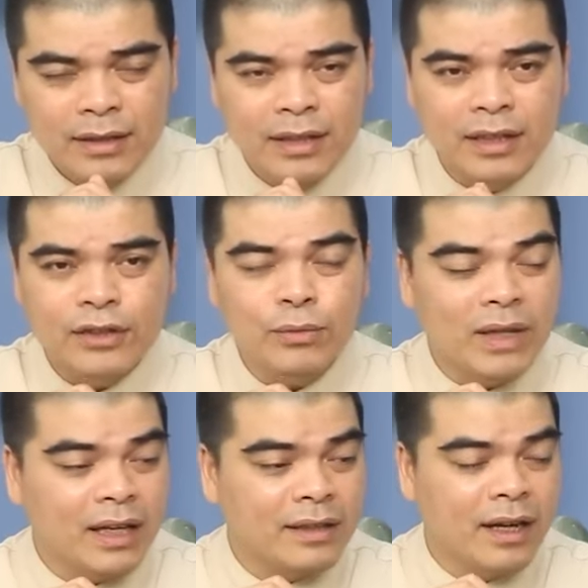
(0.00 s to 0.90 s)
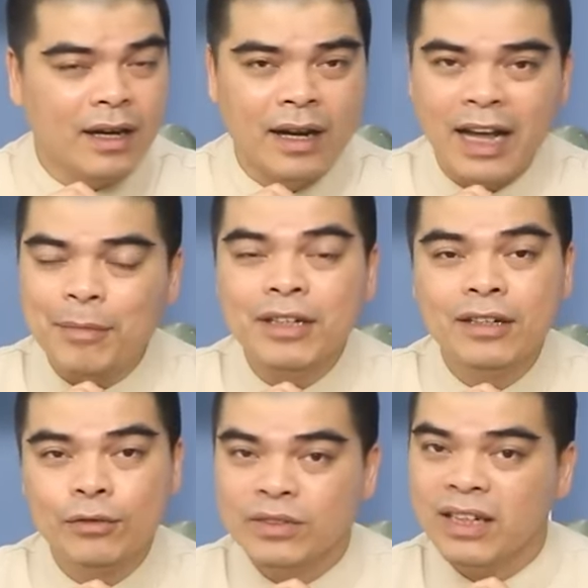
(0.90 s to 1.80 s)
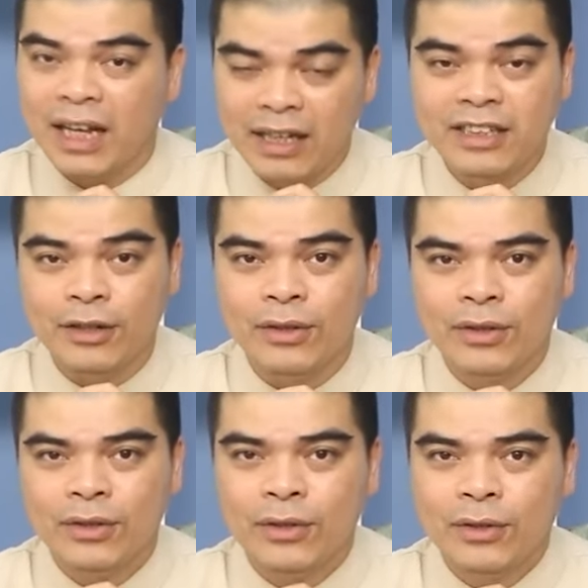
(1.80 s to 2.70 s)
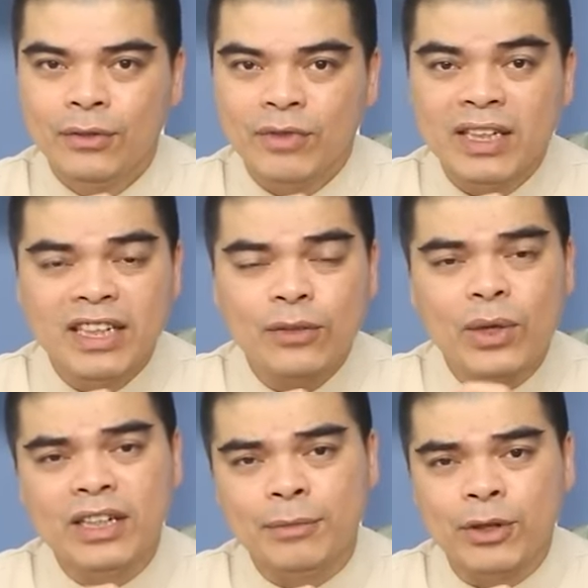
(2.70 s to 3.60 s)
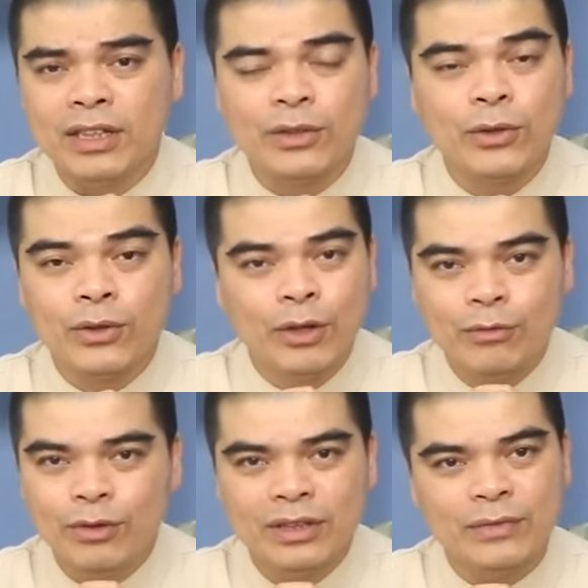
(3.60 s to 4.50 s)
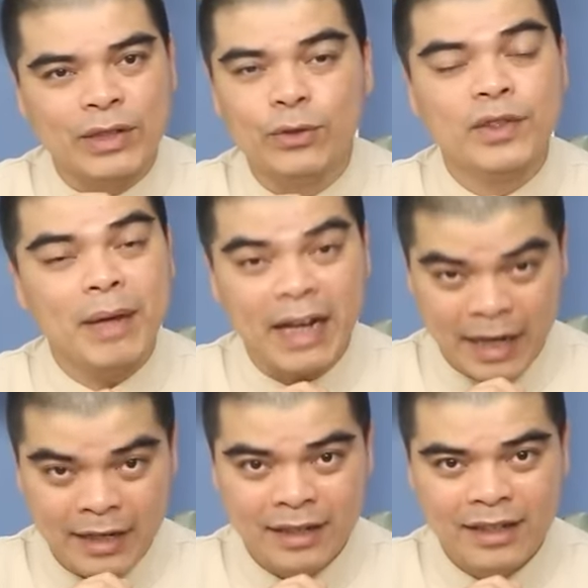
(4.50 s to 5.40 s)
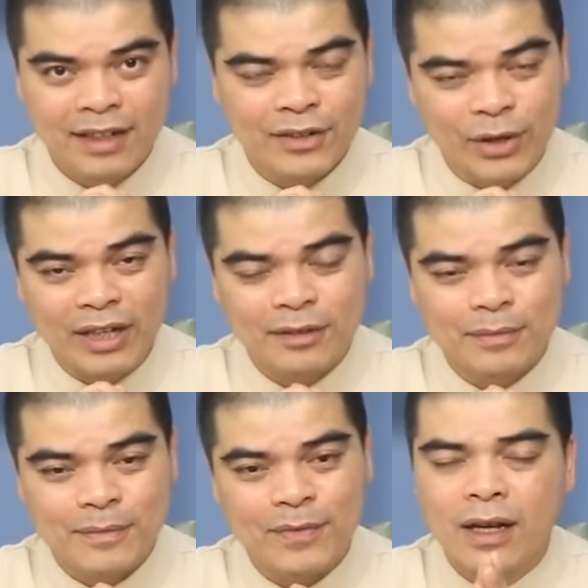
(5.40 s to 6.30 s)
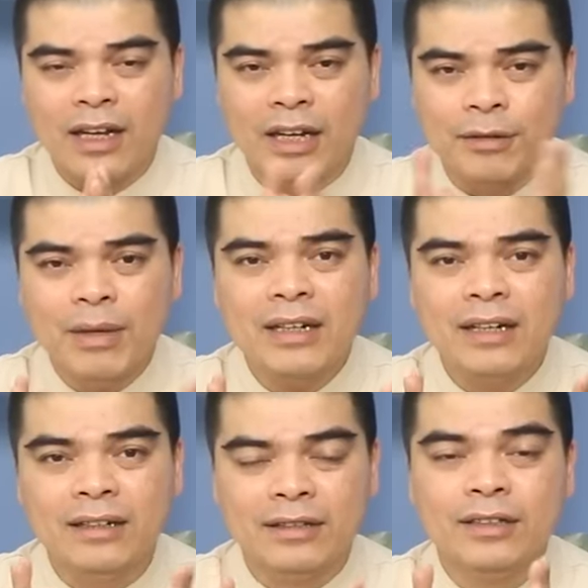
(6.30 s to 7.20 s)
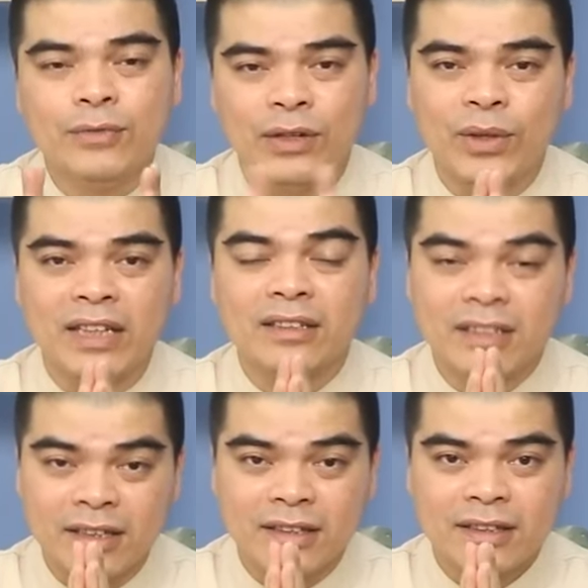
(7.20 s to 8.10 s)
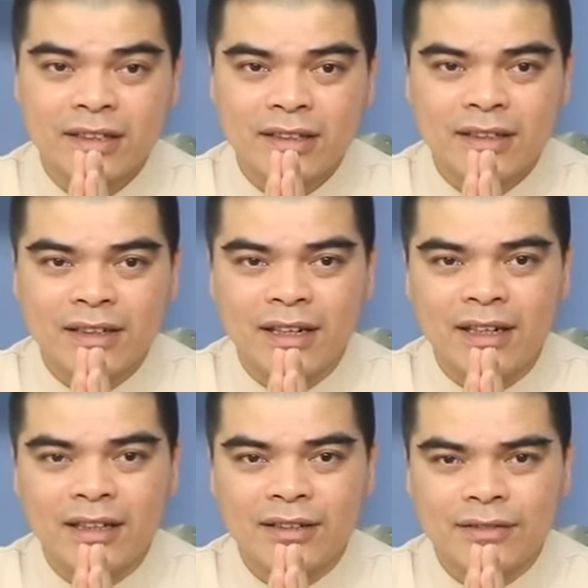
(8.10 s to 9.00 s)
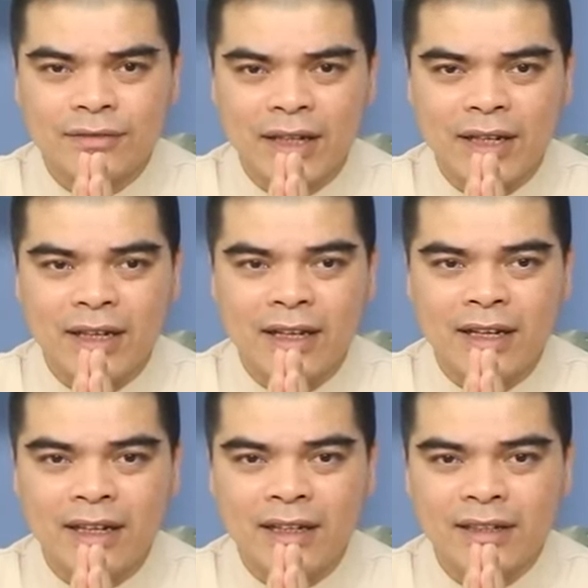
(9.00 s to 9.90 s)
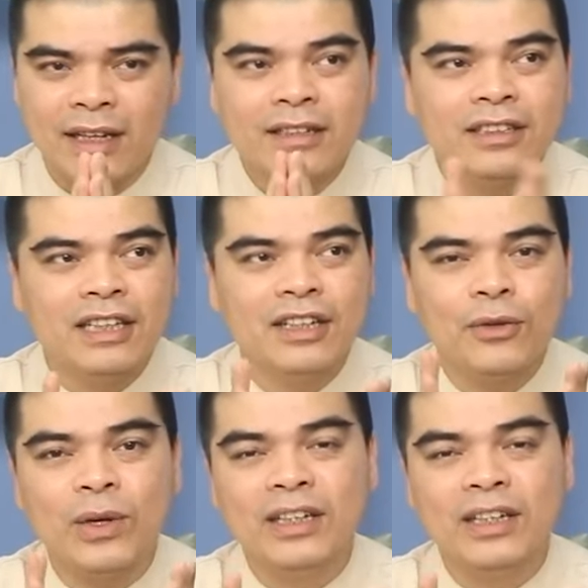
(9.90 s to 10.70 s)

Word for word: thì cái tục lệ thờ hai bát hương cũng rất khá là nhiều. Vậy nên cái quan điểm đó thì tôi cũng không có gì phản đối với bác cả. Đó. À, cảm ơn bác đã gửi thư phản hồi lại chương trình. à, và đã đưa ra những cái